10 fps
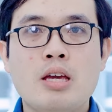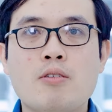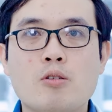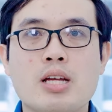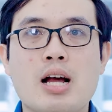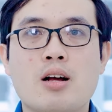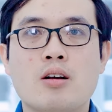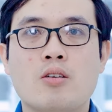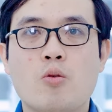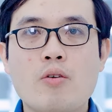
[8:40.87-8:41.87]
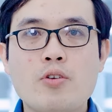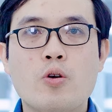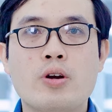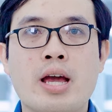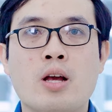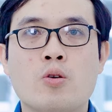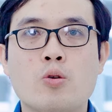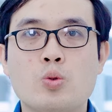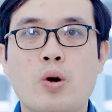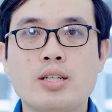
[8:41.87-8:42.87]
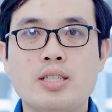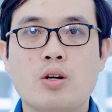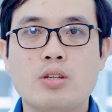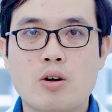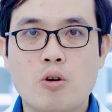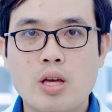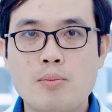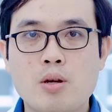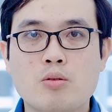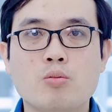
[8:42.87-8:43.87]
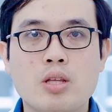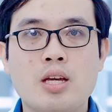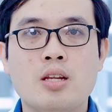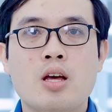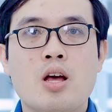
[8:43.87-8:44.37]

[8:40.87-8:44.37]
Hy vọng rằng qua video này cô chú anh chị có thể có thêm nhiều thông tin